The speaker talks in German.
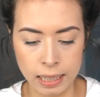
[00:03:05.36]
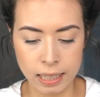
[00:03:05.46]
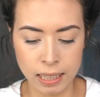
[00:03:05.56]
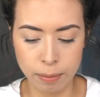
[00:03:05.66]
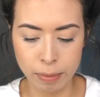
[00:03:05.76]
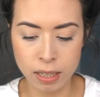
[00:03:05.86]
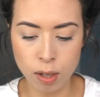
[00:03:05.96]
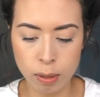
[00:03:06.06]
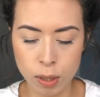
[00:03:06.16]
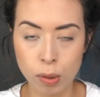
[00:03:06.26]
Ähm, jetzt
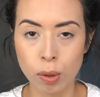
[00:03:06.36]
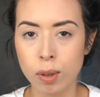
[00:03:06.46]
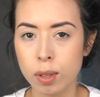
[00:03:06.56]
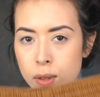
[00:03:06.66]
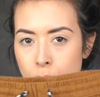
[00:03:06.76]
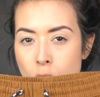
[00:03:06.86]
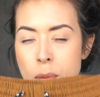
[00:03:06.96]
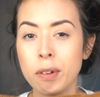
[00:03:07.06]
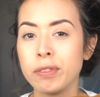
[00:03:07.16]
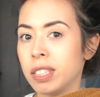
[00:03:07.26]
nochmal
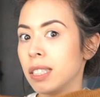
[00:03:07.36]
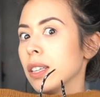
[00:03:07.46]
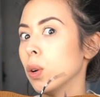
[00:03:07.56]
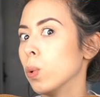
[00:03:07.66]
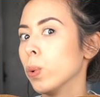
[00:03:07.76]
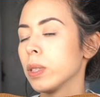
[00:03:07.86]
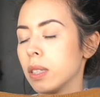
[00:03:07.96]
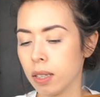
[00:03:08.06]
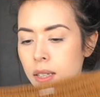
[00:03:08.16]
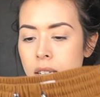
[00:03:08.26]
zurückzukommen auf diese
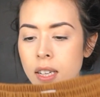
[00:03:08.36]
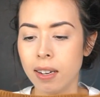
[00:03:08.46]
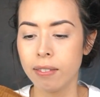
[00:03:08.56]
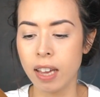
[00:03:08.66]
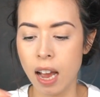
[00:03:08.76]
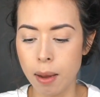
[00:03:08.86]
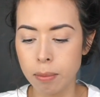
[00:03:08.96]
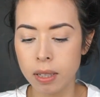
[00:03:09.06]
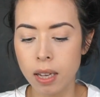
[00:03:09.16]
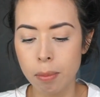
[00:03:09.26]
Hose. Wir
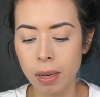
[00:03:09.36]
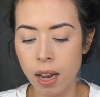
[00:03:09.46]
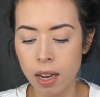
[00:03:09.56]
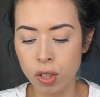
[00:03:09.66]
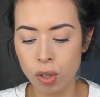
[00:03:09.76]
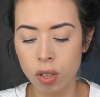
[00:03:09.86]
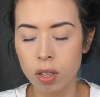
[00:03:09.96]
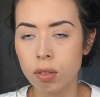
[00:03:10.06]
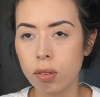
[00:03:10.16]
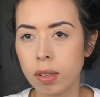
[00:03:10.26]
haben die ja bereits schon
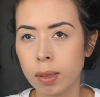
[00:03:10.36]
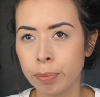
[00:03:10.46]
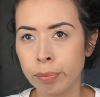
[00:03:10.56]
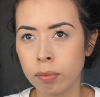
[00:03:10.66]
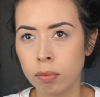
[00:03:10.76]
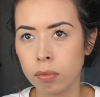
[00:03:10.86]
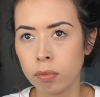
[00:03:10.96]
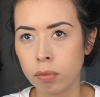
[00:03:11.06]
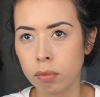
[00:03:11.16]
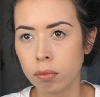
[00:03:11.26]
in so
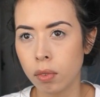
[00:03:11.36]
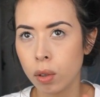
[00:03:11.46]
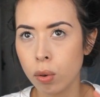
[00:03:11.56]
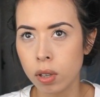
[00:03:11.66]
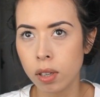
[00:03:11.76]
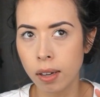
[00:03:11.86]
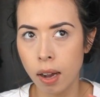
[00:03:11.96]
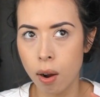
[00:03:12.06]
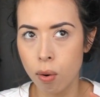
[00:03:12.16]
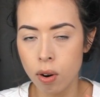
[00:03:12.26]
einem
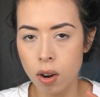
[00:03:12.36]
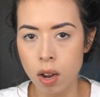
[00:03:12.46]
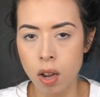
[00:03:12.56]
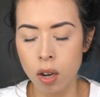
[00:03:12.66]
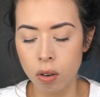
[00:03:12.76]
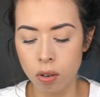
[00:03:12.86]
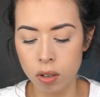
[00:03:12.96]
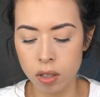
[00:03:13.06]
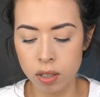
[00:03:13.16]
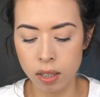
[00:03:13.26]
dunkelgrau
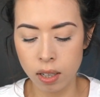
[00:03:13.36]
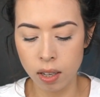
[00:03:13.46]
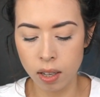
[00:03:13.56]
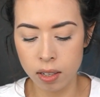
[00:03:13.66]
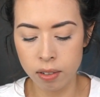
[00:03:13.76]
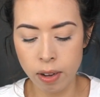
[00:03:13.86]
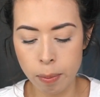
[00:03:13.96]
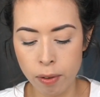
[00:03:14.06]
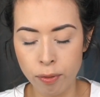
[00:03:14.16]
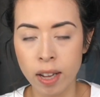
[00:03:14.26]
und äh, die war
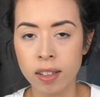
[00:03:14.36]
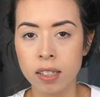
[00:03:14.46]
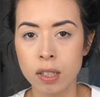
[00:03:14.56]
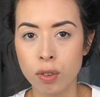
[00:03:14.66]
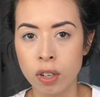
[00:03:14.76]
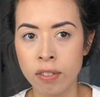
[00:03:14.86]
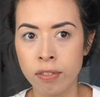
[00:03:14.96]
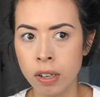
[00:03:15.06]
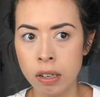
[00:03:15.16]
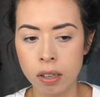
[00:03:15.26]
perfekt jetzt für
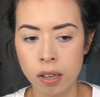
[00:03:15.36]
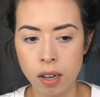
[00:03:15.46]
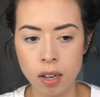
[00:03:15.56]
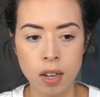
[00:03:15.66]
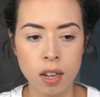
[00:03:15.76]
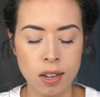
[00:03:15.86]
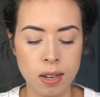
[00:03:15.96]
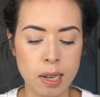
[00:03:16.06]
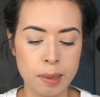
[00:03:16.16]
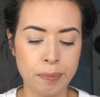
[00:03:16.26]
den Winter.
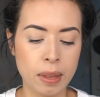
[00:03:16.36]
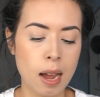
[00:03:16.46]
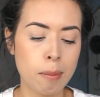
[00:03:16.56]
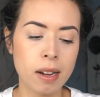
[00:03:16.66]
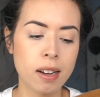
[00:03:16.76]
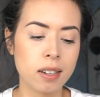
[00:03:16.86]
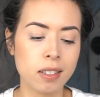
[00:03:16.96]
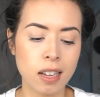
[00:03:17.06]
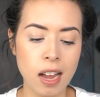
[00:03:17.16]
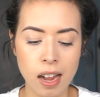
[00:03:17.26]
Ähm, aber
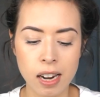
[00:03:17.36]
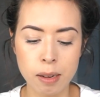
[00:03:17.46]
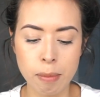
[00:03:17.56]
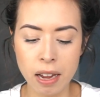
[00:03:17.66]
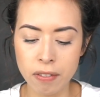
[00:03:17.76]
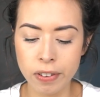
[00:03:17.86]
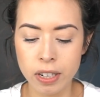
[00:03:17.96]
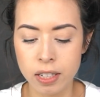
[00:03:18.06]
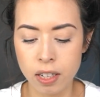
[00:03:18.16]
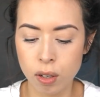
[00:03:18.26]
allgemein
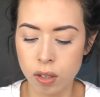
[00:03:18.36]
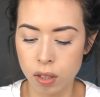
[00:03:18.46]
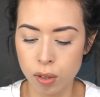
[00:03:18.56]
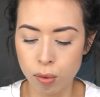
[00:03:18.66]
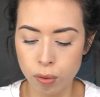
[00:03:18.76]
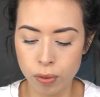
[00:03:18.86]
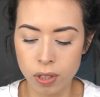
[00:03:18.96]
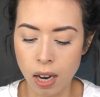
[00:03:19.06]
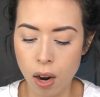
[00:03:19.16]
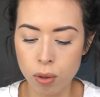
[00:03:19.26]
finde ich die auch ganz gut für
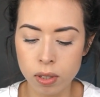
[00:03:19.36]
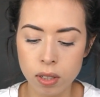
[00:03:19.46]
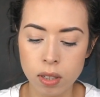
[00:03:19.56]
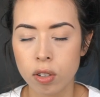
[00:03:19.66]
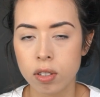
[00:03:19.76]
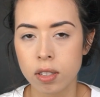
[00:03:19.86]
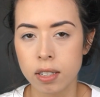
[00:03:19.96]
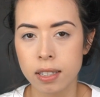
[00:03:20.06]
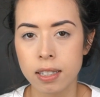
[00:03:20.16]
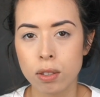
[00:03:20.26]
draußen.
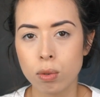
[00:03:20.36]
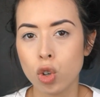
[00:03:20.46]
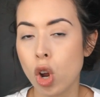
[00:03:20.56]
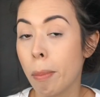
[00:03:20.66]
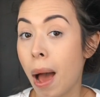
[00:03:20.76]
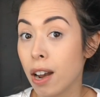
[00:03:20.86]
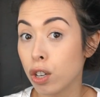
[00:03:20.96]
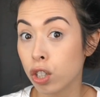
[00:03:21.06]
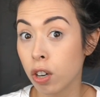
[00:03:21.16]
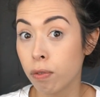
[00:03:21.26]
Das ist nicht so eine
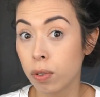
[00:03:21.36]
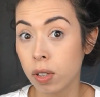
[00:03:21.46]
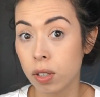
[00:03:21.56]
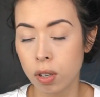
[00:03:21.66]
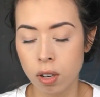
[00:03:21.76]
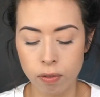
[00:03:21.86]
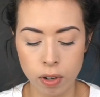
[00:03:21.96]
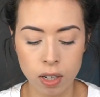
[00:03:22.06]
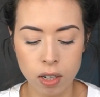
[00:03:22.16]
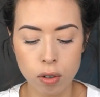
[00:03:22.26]
normale Stoffhose, sondern
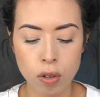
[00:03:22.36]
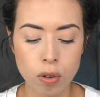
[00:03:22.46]
von innen